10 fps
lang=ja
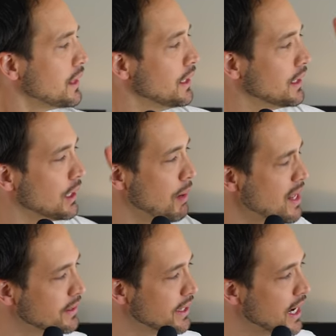だから
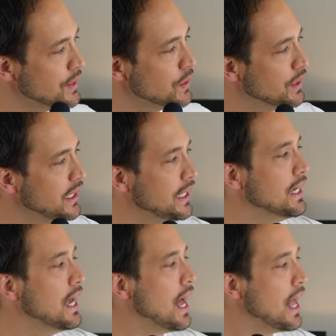まず最初に、
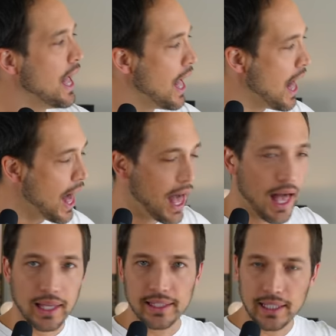
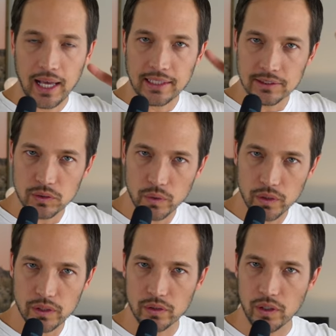ああ、そ
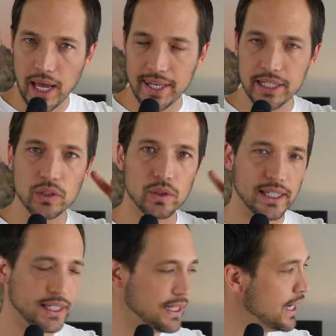の人の話を
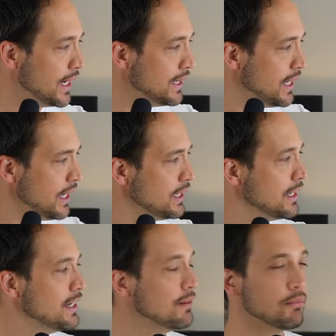聞いてあげ
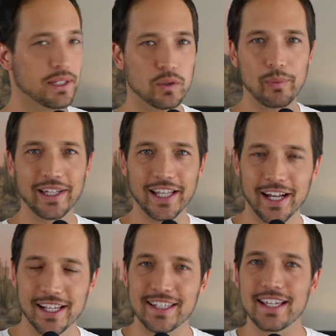て、認めて
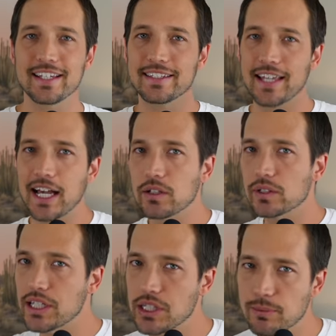あげて、最
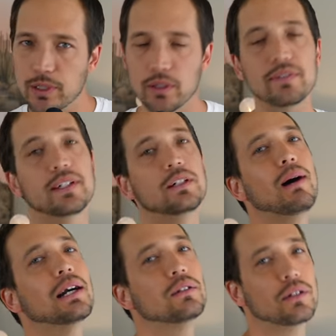後に自分の
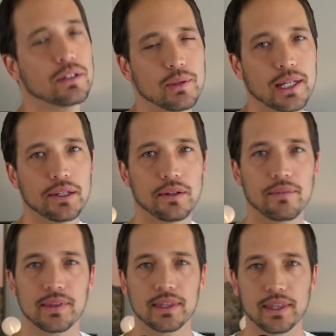フィードバックを言うわけよ。
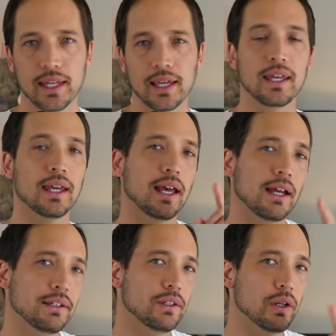ね。
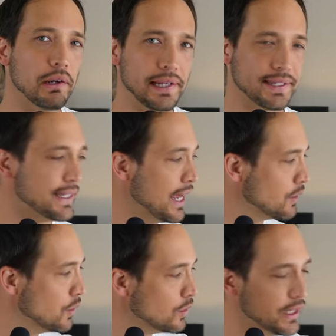And you notice that
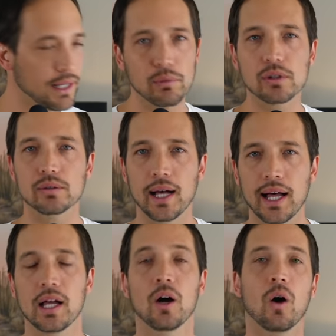ここで僕
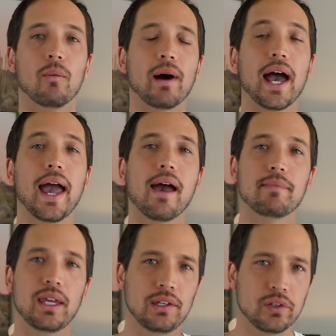は、お前、
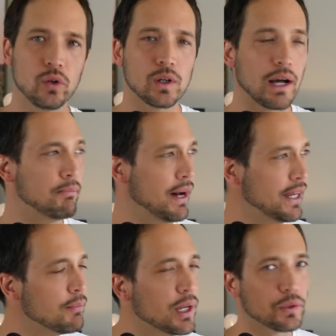名刺交換
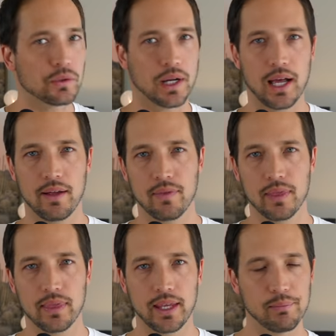学べよとか、
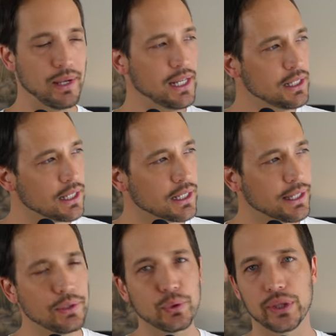ね、メール書
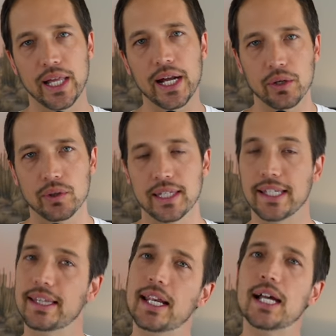けるようになれよって
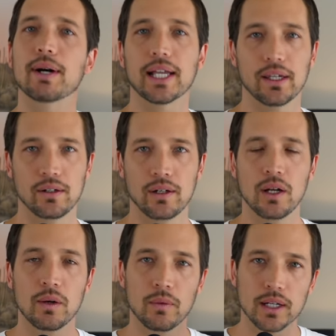言ってないわけよ。
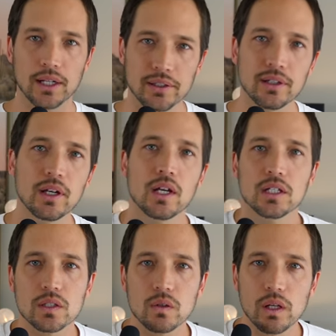わかる？
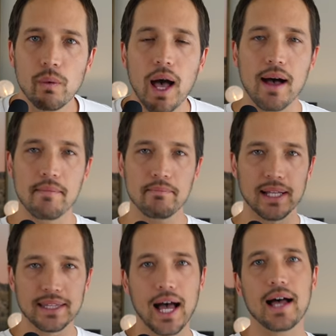それは
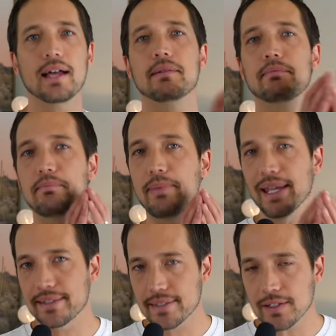また
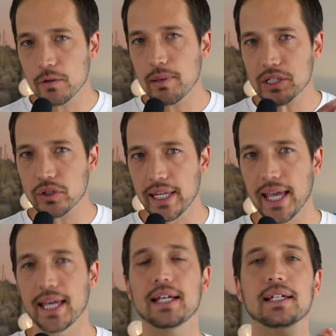別の場所
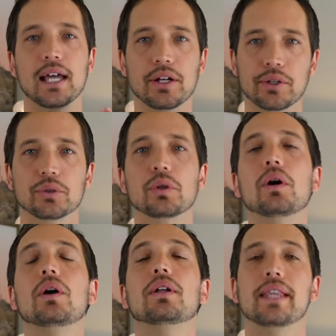でやるこ
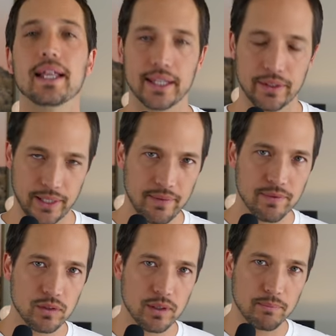となんだよ
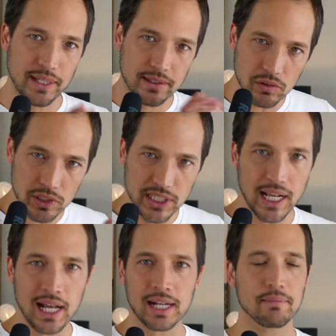ね。それ別の時
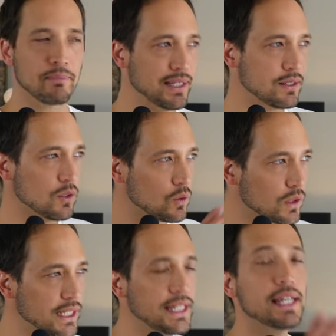間、別の
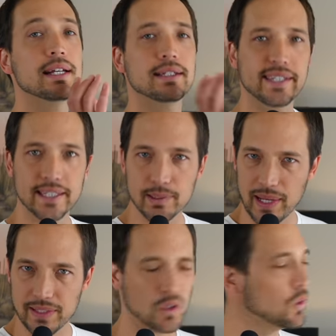時に説
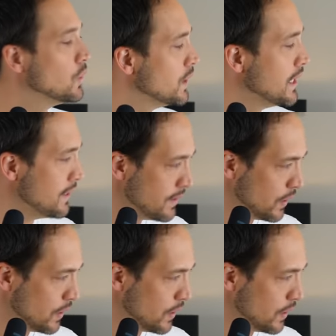明することなんで